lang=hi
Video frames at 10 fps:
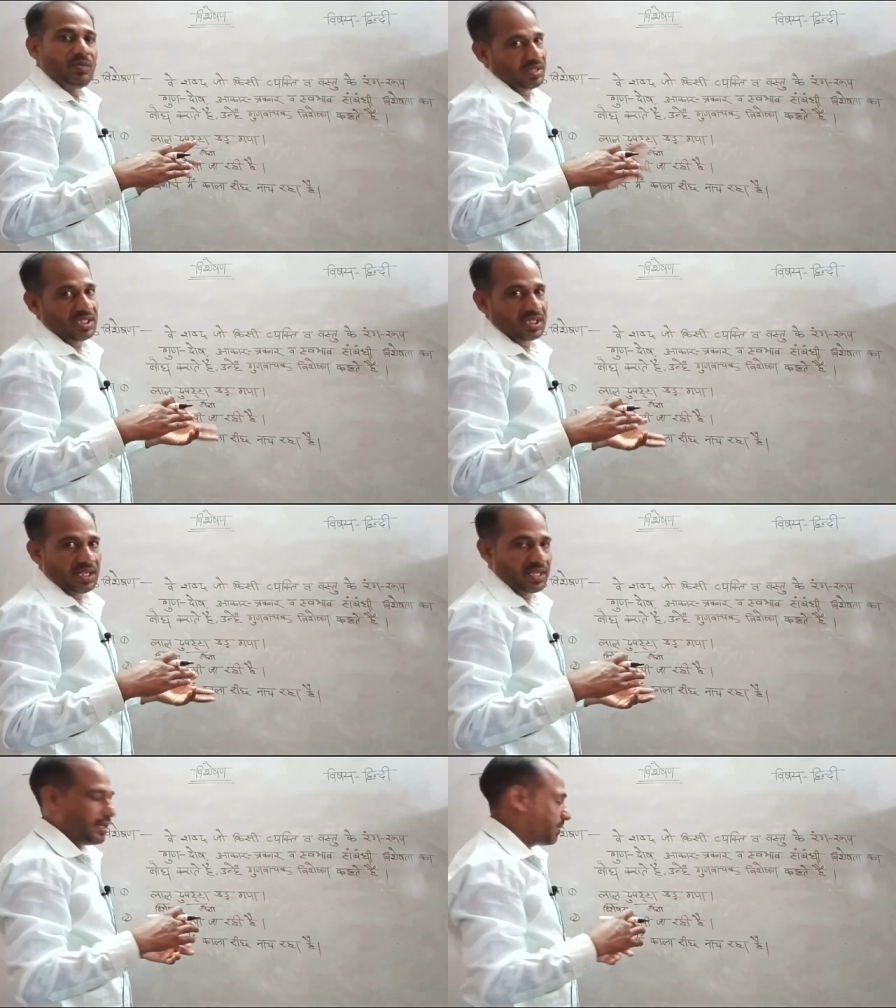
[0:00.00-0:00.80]

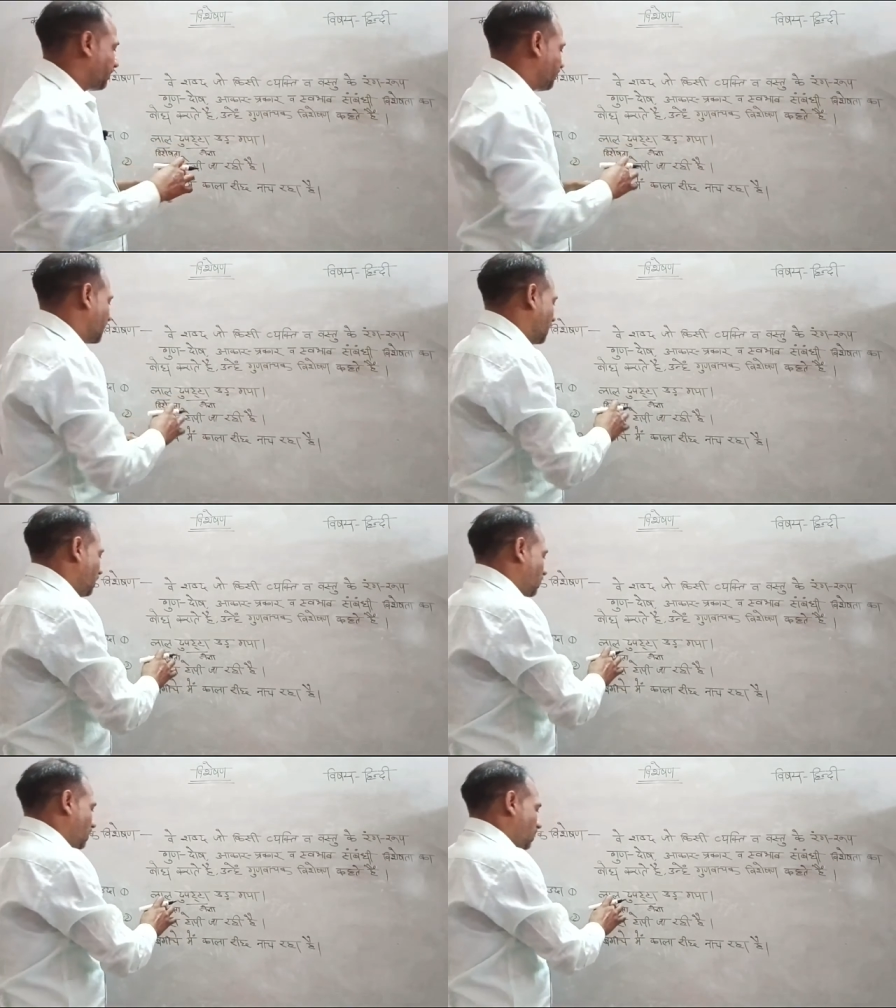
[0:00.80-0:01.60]
विशेषण है
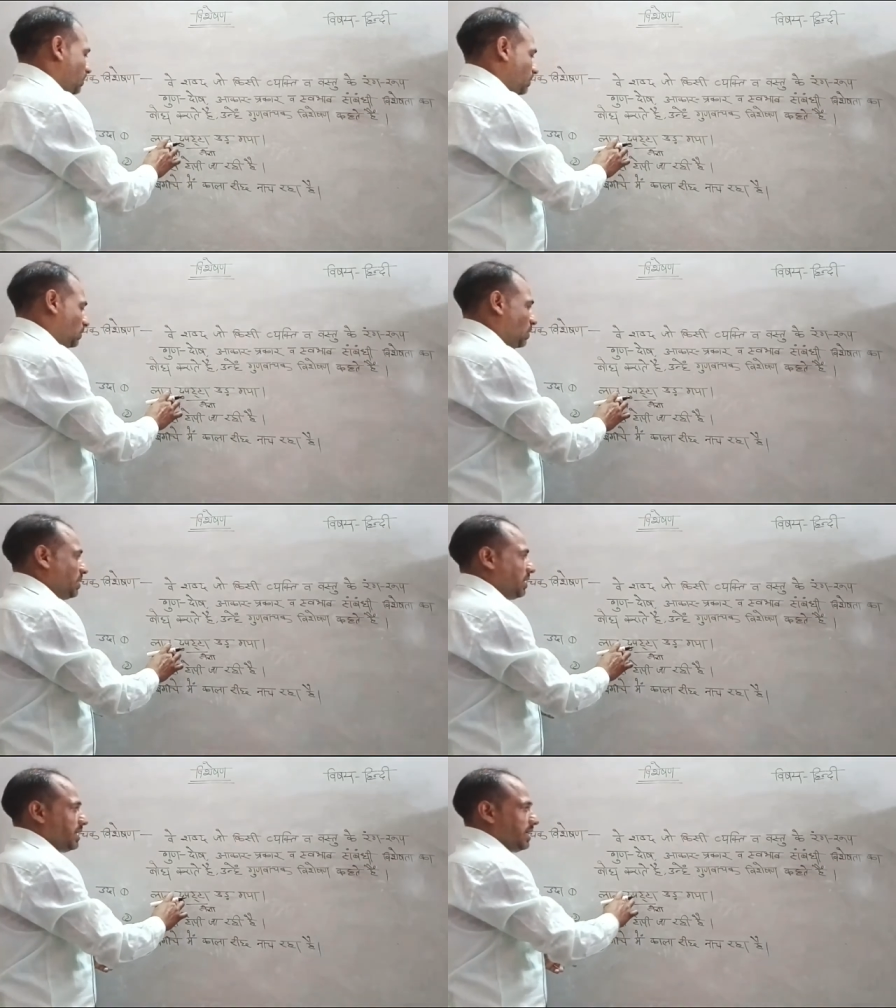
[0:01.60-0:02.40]
तो
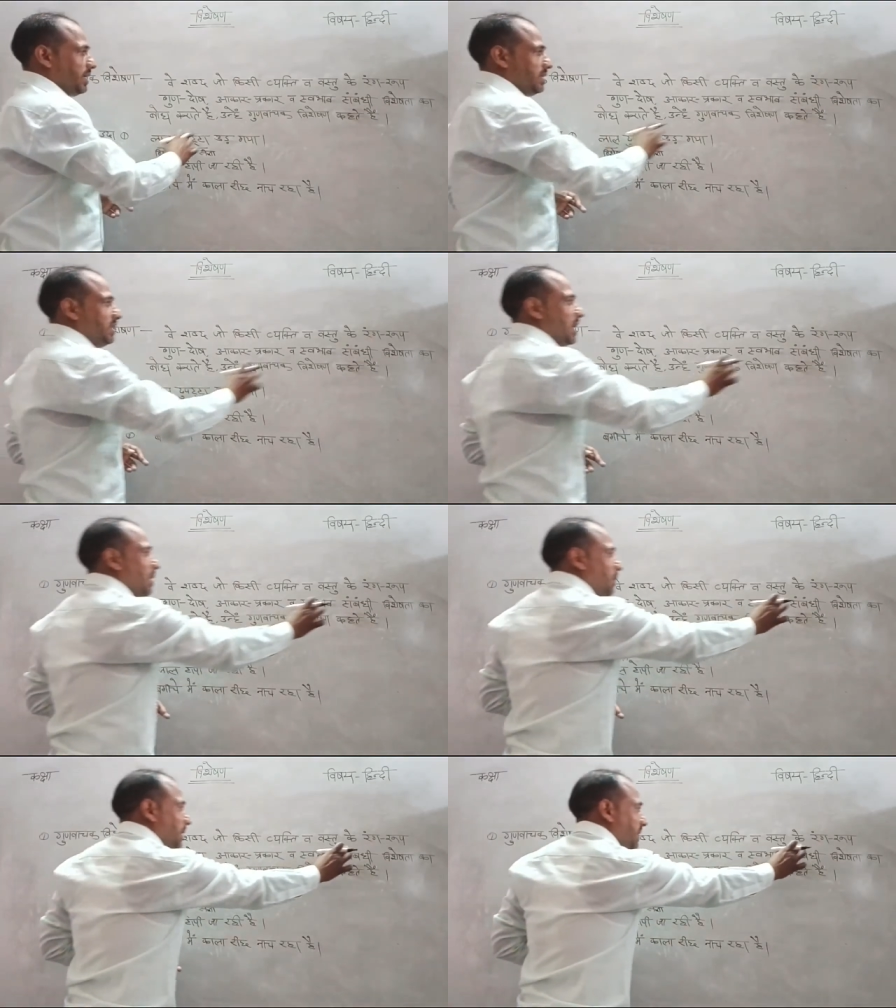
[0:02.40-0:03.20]

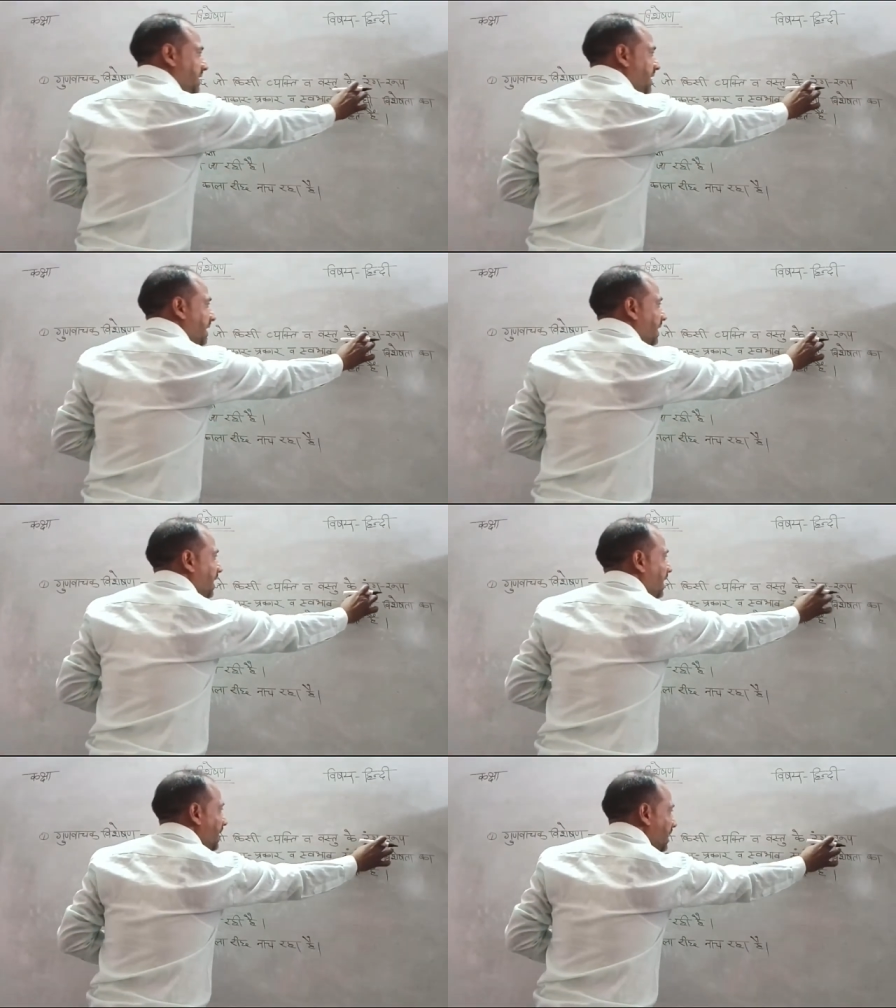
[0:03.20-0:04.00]
यहाँ पर भी दे
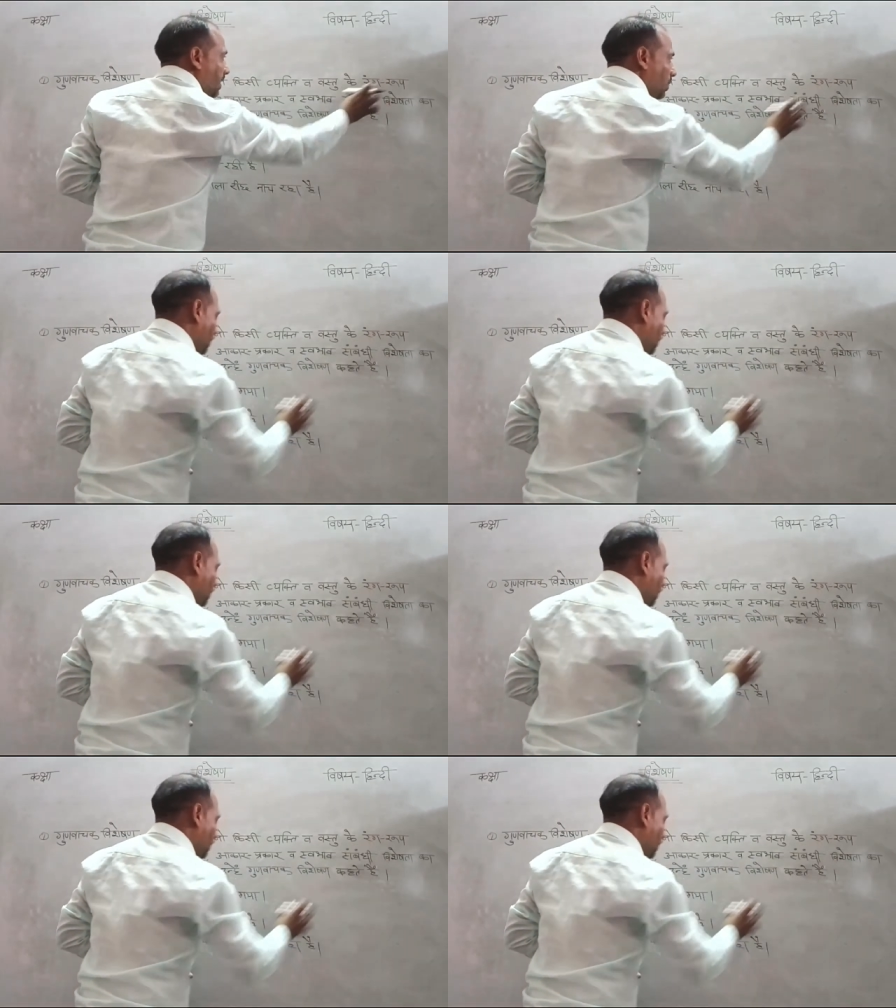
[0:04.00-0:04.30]
रखा है रंग